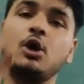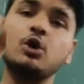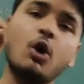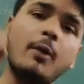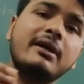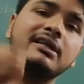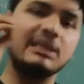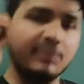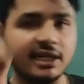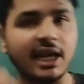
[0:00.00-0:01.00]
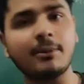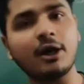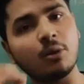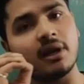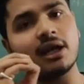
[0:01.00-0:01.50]
तो आप किसी भी टाइप का
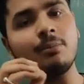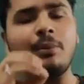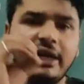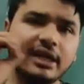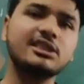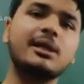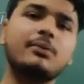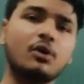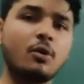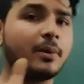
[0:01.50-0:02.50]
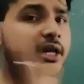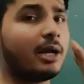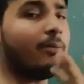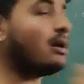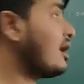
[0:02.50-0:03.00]
न्यूमेरिकल बिना चैप्टर को पढ़े आप